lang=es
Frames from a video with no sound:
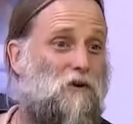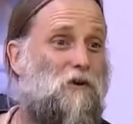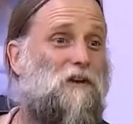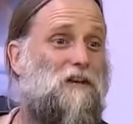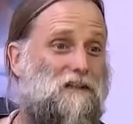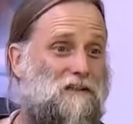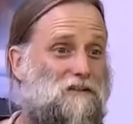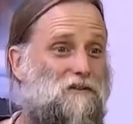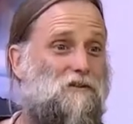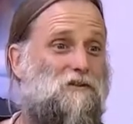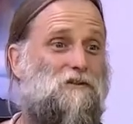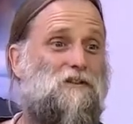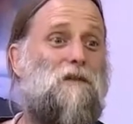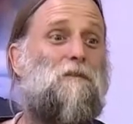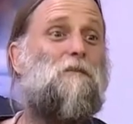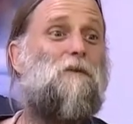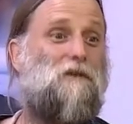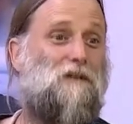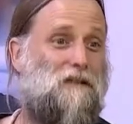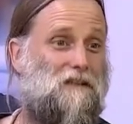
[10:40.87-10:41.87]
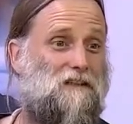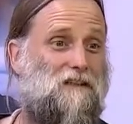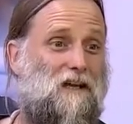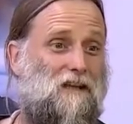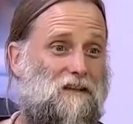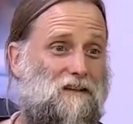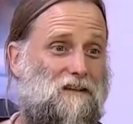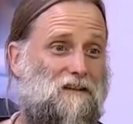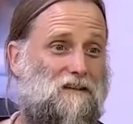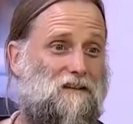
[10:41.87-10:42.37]
En estos tiempos que tan
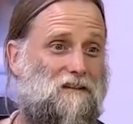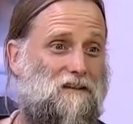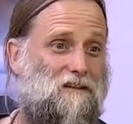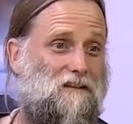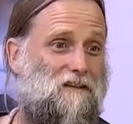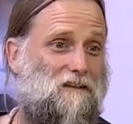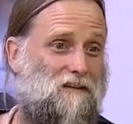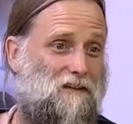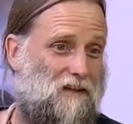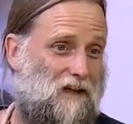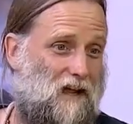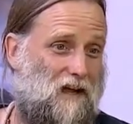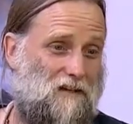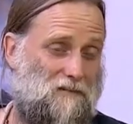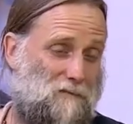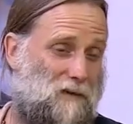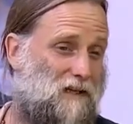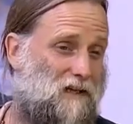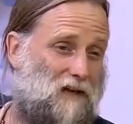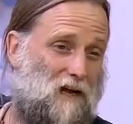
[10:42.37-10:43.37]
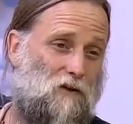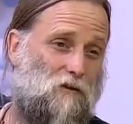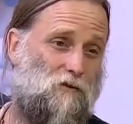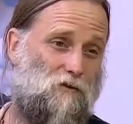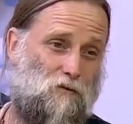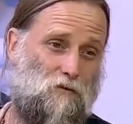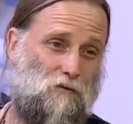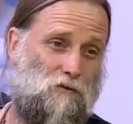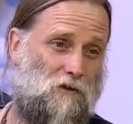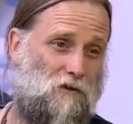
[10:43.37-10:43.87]
que has marcado
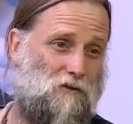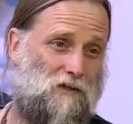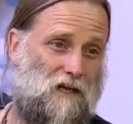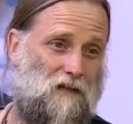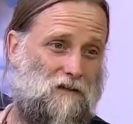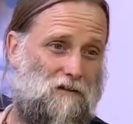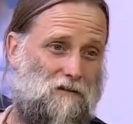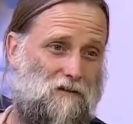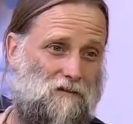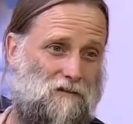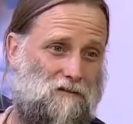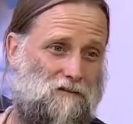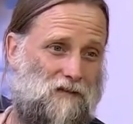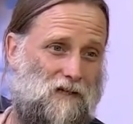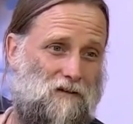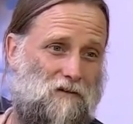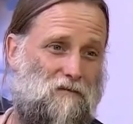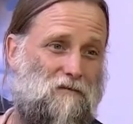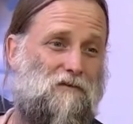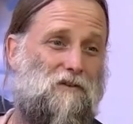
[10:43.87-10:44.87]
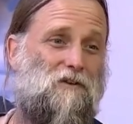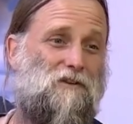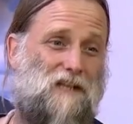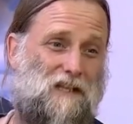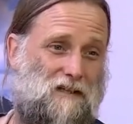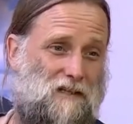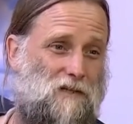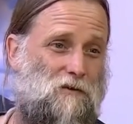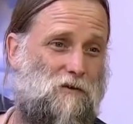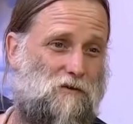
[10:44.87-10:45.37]
tú, ¿no? Tan, tan
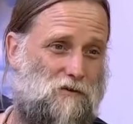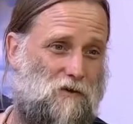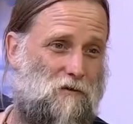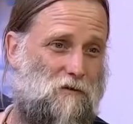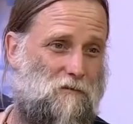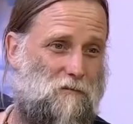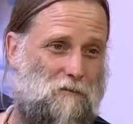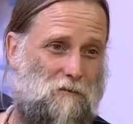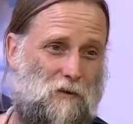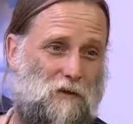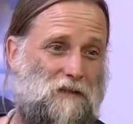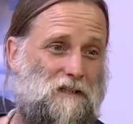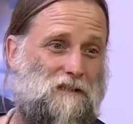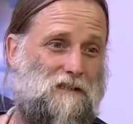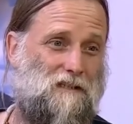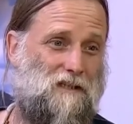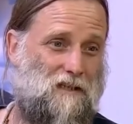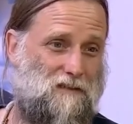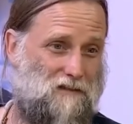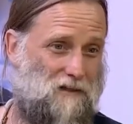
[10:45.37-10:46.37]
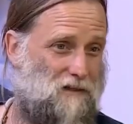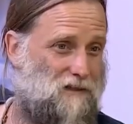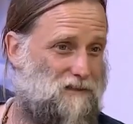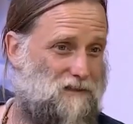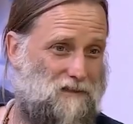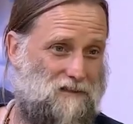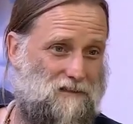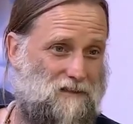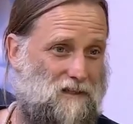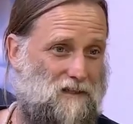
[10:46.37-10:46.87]
confrontativos con políticas a
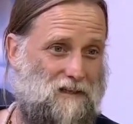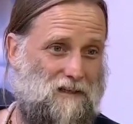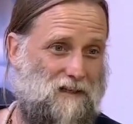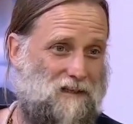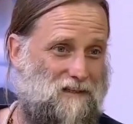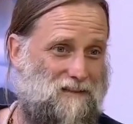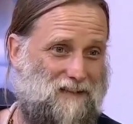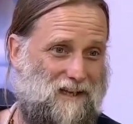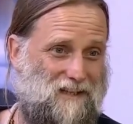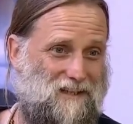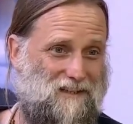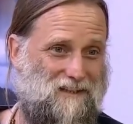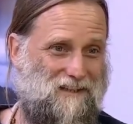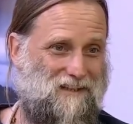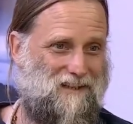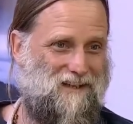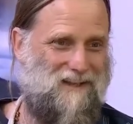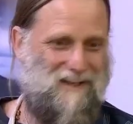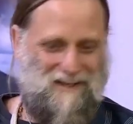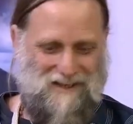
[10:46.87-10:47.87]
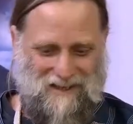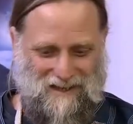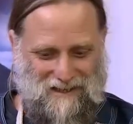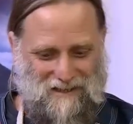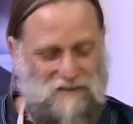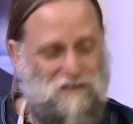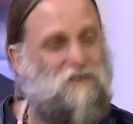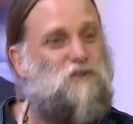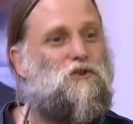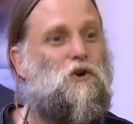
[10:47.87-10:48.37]
veces tan eh,
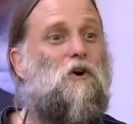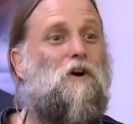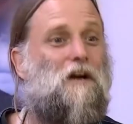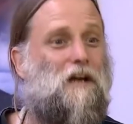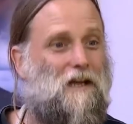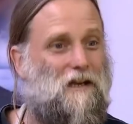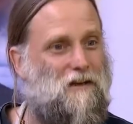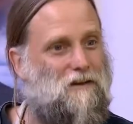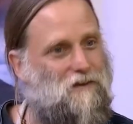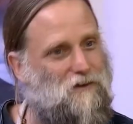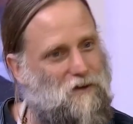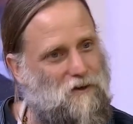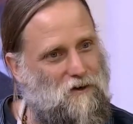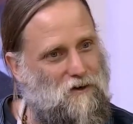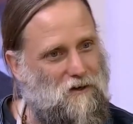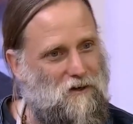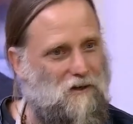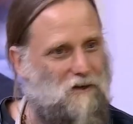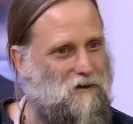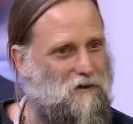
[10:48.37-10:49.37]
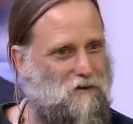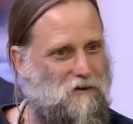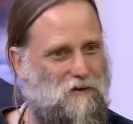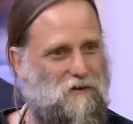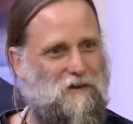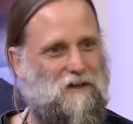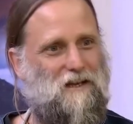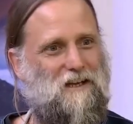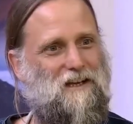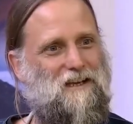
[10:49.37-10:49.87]
en choque, ¿no? Con
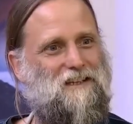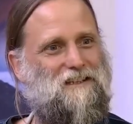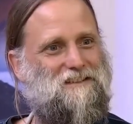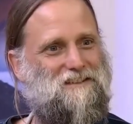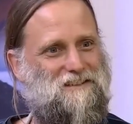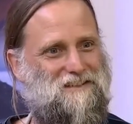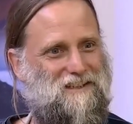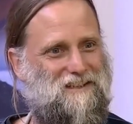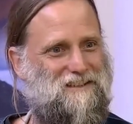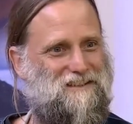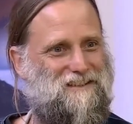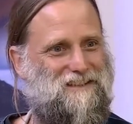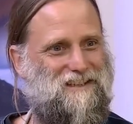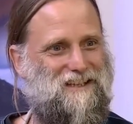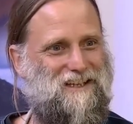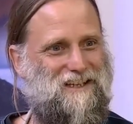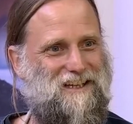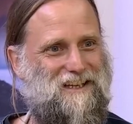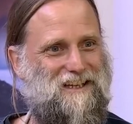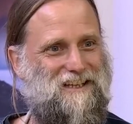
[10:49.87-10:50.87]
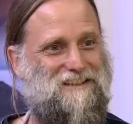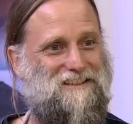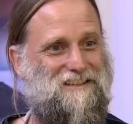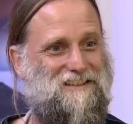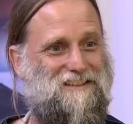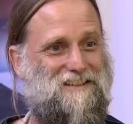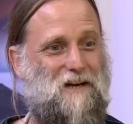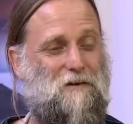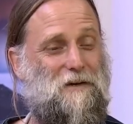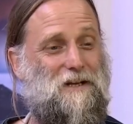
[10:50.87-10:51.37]
lo que es este, este,
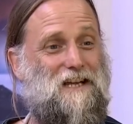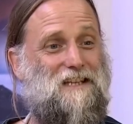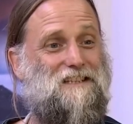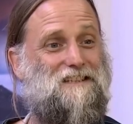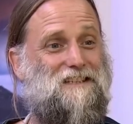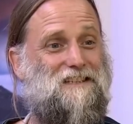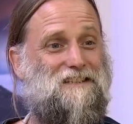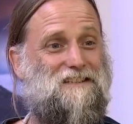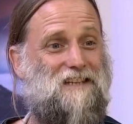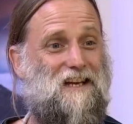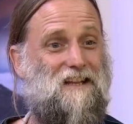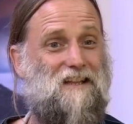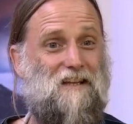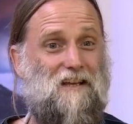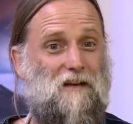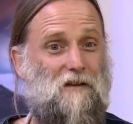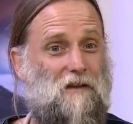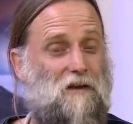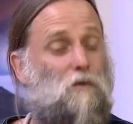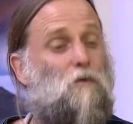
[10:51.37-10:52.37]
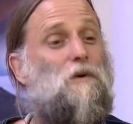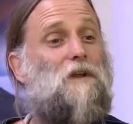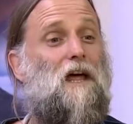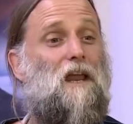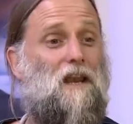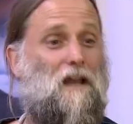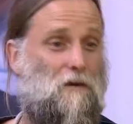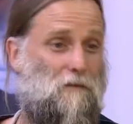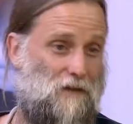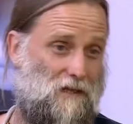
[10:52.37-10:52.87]
saber ancestral de, de cuidar
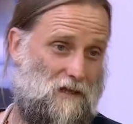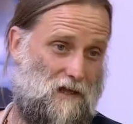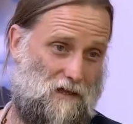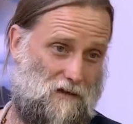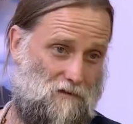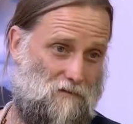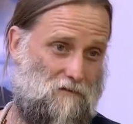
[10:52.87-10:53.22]
la vida, ¿no?